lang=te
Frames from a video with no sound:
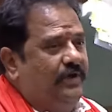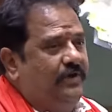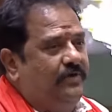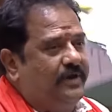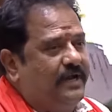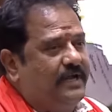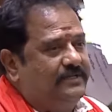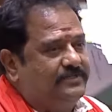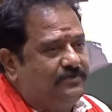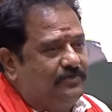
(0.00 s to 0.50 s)

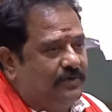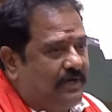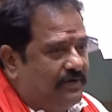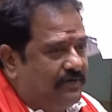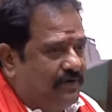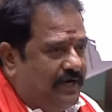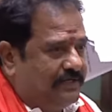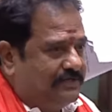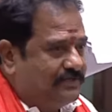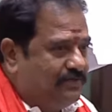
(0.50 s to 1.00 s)
పోయినోడు
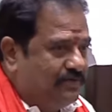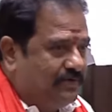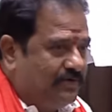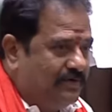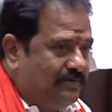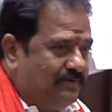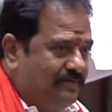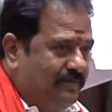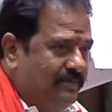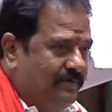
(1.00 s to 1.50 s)
రాసుకున్నట్టు
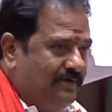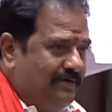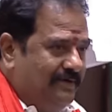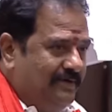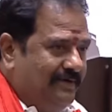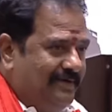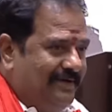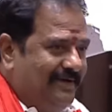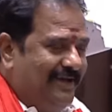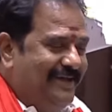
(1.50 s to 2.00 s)
రాసుకుంటున్నాను
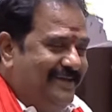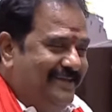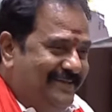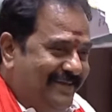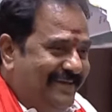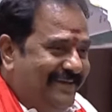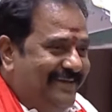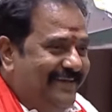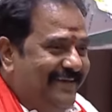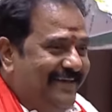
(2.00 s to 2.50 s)
ఇది